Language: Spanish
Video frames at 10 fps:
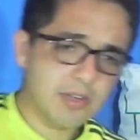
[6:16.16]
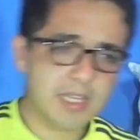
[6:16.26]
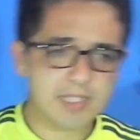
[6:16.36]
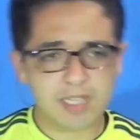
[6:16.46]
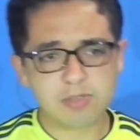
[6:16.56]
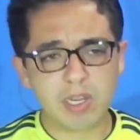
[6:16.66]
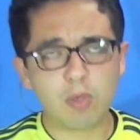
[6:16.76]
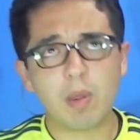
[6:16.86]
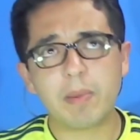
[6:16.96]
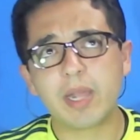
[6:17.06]
es que es un
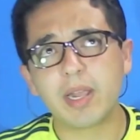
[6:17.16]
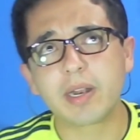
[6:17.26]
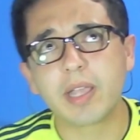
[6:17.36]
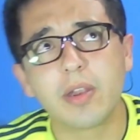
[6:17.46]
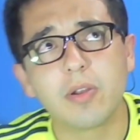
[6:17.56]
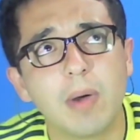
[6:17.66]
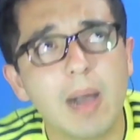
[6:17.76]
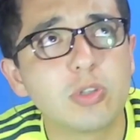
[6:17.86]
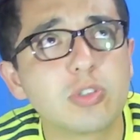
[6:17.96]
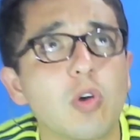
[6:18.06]
hijo de madre arquero.
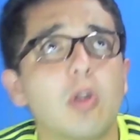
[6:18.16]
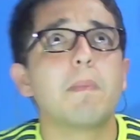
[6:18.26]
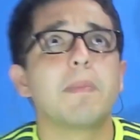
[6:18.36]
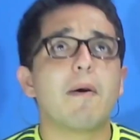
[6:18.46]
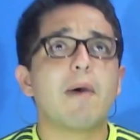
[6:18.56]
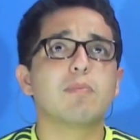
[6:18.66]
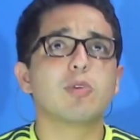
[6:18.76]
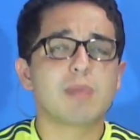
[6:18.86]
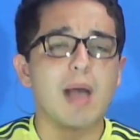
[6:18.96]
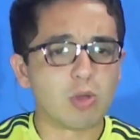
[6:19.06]
Vamos, Colombia, vamos,
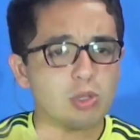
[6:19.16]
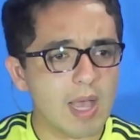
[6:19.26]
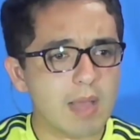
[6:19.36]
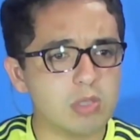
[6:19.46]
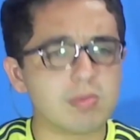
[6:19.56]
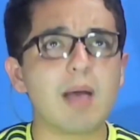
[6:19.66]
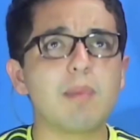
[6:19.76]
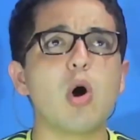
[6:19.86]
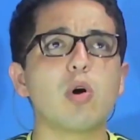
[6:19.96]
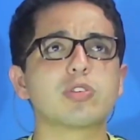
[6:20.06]
vamos, vamos,
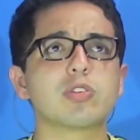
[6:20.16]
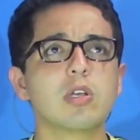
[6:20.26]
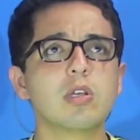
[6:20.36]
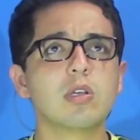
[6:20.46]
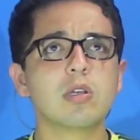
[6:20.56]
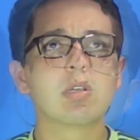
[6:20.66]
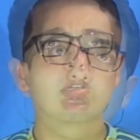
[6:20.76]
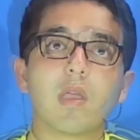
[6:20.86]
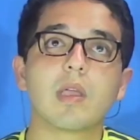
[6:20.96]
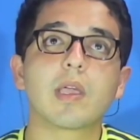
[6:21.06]
vamos.
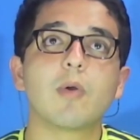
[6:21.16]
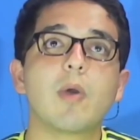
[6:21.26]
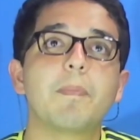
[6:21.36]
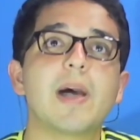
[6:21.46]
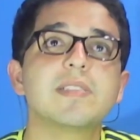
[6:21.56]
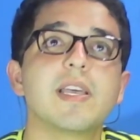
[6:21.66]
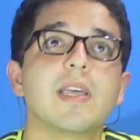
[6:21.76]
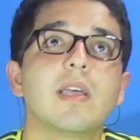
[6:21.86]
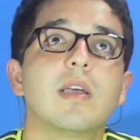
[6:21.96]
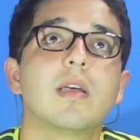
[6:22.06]
Qué buen pase.
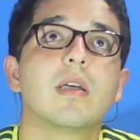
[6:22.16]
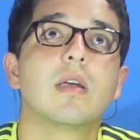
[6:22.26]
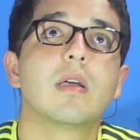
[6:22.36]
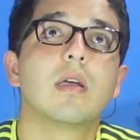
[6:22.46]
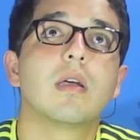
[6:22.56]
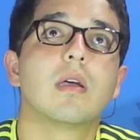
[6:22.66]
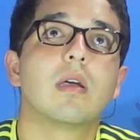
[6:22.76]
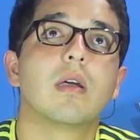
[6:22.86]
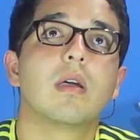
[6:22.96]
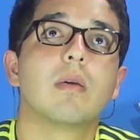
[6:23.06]

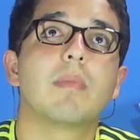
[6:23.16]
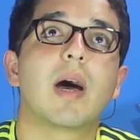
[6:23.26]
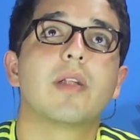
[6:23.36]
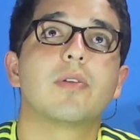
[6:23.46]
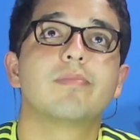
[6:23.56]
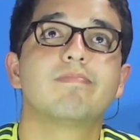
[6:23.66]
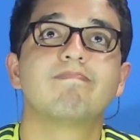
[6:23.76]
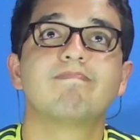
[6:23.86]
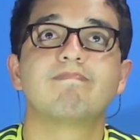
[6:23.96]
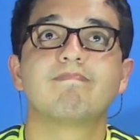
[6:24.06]
Mano.
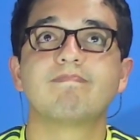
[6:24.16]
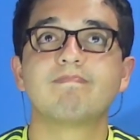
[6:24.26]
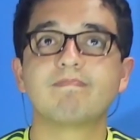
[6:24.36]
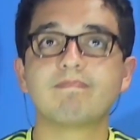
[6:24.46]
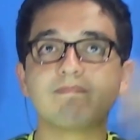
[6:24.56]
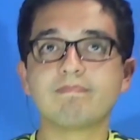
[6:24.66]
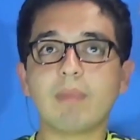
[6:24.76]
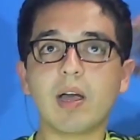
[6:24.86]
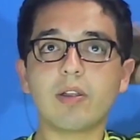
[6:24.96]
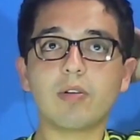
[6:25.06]

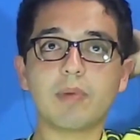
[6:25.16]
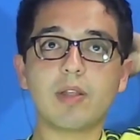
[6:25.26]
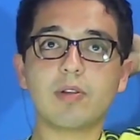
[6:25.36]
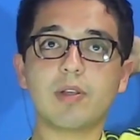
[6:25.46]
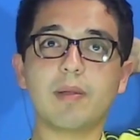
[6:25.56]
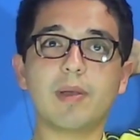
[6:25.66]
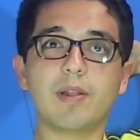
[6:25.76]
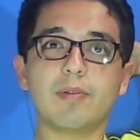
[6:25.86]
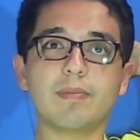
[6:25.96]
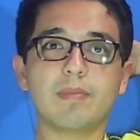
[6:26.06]
Mano, mano, era
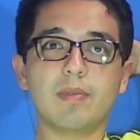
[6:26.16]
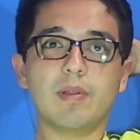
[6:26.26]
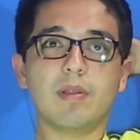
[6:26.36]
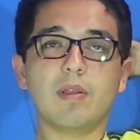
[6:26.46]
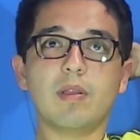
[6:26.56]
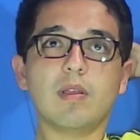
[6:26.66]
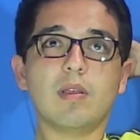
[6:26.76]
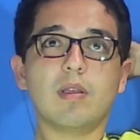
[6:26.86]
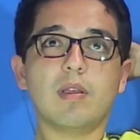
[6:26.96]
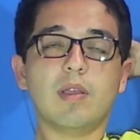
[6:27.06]
mano.
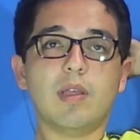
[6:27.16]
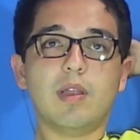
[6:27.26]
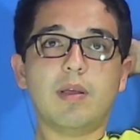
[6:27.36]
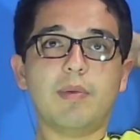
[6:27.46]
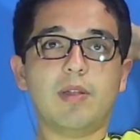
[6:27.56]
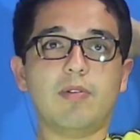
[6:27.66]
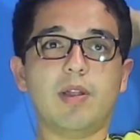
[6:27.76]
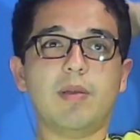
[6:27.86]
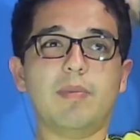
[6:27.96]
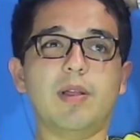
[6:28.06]
Era mano,
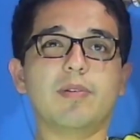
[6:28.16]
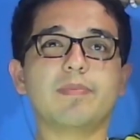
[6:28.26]
era mano.